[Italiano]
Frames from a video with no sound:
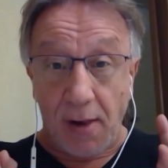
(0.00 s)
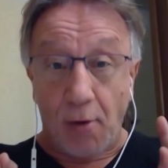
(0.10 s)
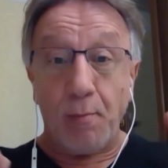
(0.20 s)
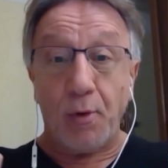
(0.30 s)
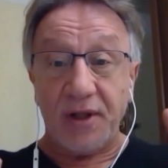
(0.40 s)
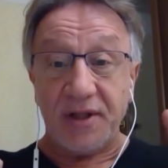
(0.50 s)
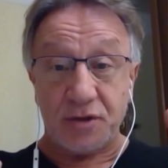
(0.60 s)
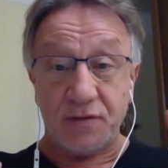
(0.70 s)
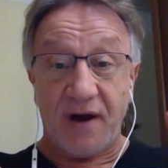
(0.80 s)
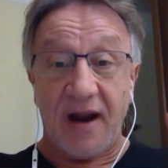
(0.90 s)
con moneta
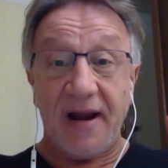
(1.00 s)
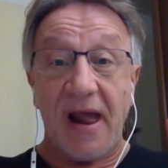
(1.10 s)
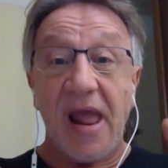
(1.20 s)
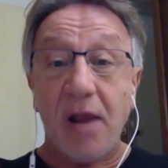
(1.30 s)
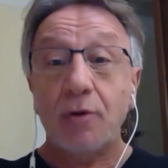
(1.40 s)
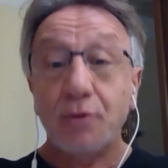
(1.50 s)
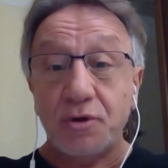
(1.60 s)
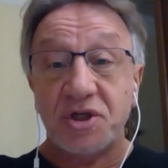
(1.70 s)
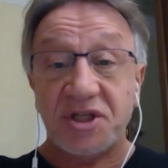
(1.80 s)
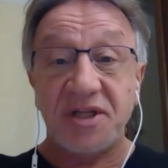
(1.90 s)
sovrana e quando
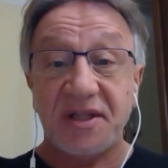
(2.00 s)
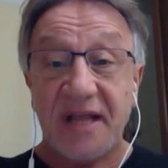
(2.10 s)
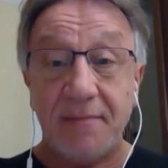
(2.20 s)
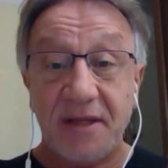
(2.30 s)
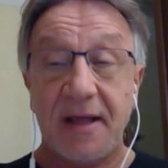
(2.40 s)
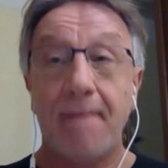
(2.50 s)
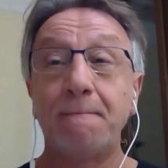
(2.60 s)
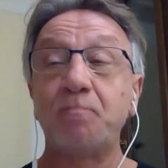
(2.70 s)
ci si indebita